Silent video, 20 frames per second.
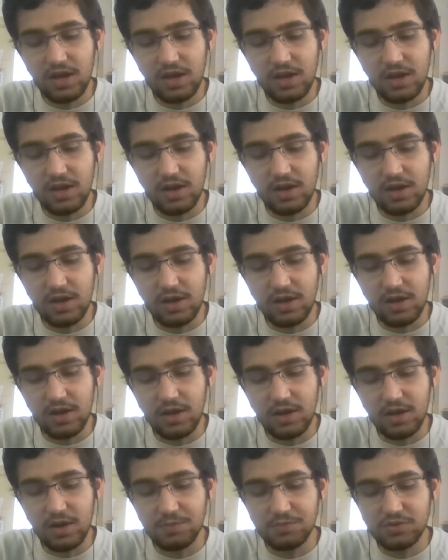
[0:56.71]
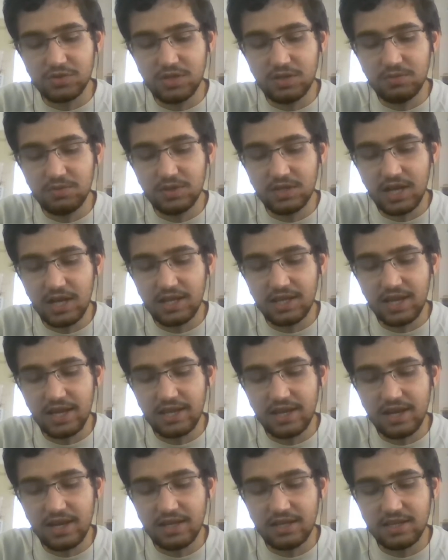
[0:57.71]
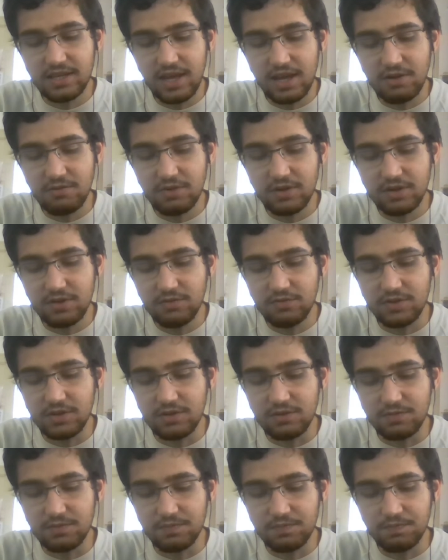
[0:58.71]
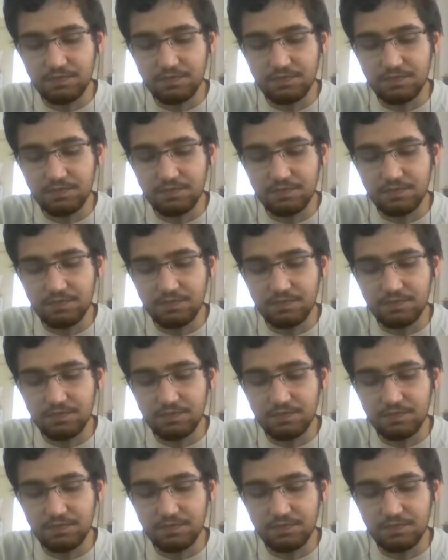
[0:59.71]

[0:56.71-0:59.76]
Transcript: a, a possibilidade de ganhar dinheiro com aquele vídeo.